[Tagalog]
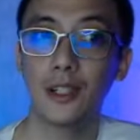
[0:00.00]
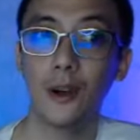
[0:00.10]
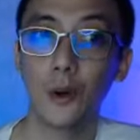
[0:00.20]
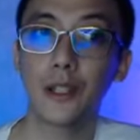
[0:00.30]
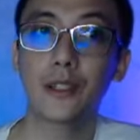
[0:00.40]

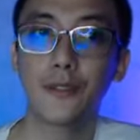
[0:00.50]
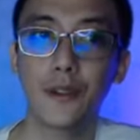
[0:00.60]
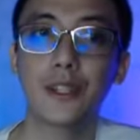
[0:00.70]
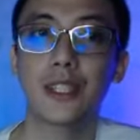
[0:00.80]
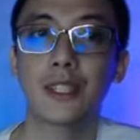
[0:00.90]
or the
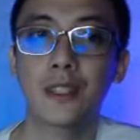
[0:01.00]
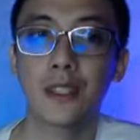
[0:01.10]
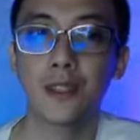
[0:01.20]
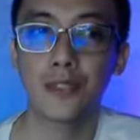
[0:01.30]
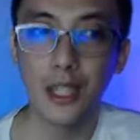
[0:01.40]
first instance
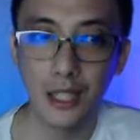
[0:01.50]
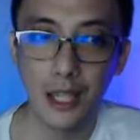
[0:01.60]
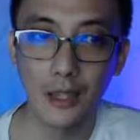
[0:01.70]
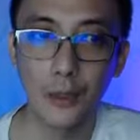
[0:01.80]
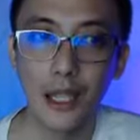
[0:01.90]
of
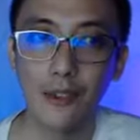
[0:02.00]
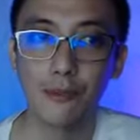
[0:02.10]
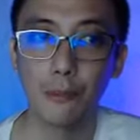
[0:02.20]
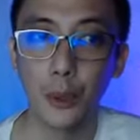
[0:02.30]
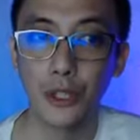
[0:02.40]
decay will have
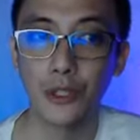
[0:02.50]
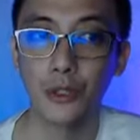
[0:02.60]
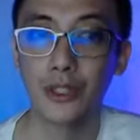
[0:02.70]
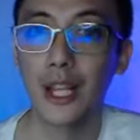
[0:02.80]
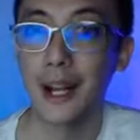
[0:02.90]

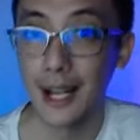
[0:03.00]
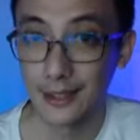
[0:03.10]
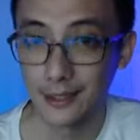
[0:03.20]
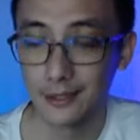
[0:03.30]
poisoned the cat